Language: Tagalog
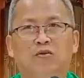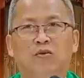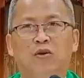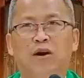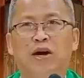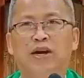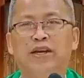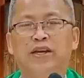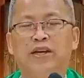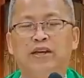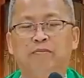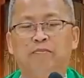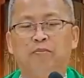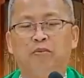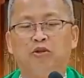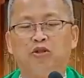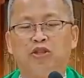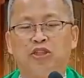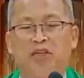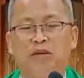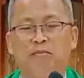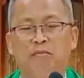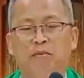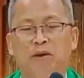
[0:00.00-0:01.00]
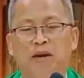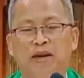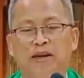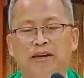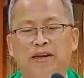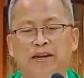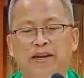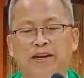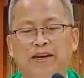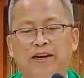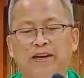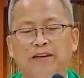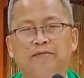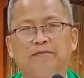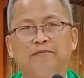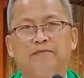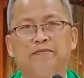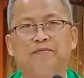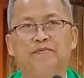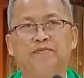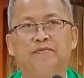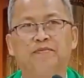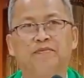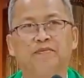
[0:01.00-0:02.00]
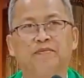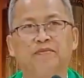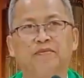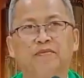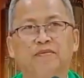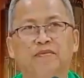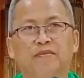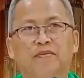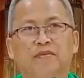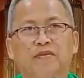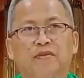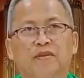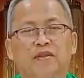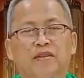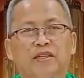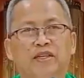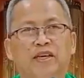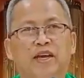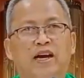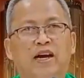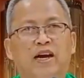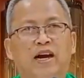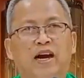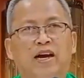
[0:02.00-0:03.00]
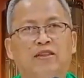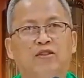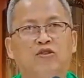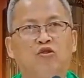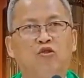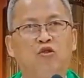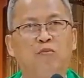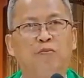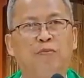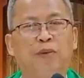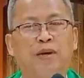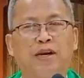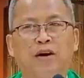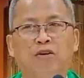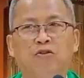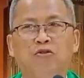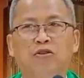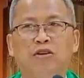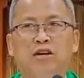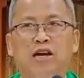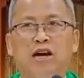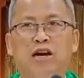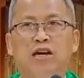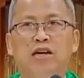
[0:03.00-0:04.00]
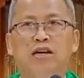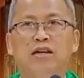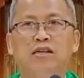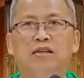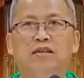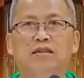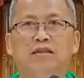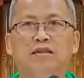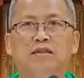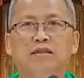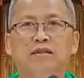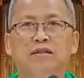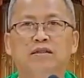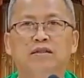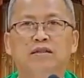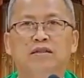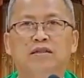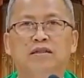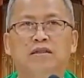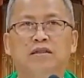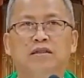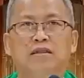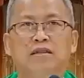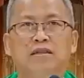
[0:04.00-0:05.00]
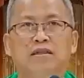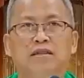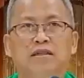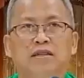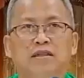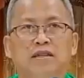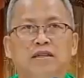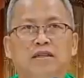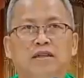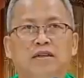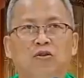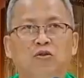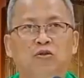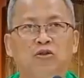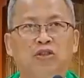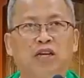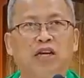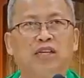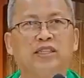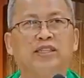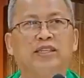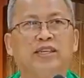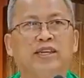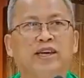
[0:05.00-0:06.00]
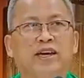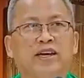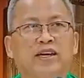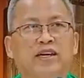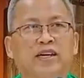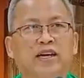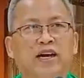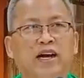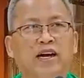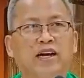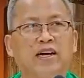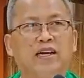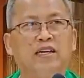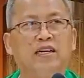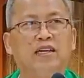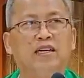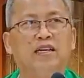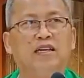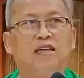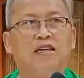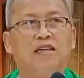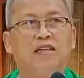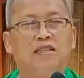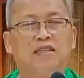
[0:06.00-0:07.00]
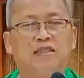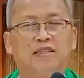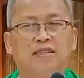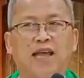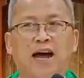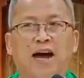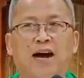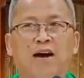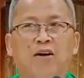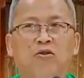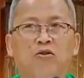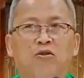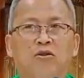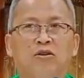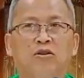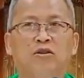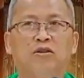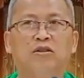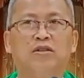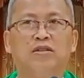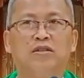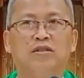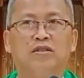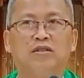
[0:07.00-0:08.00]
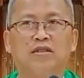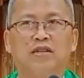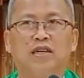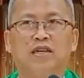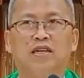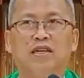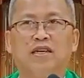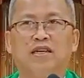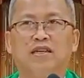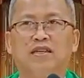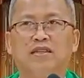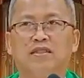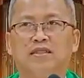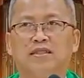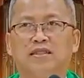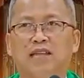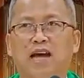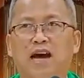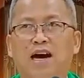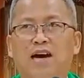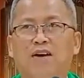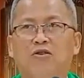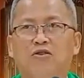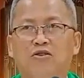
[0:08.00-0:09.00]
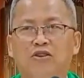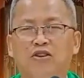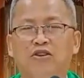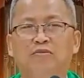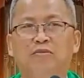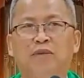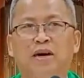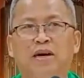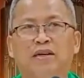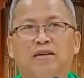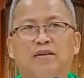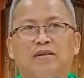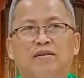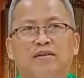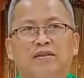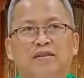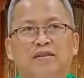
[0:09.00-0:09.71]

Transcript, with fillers: Why imposible niya? Niya adtong panahona, usa siya ka tao. Anang tao gid ba?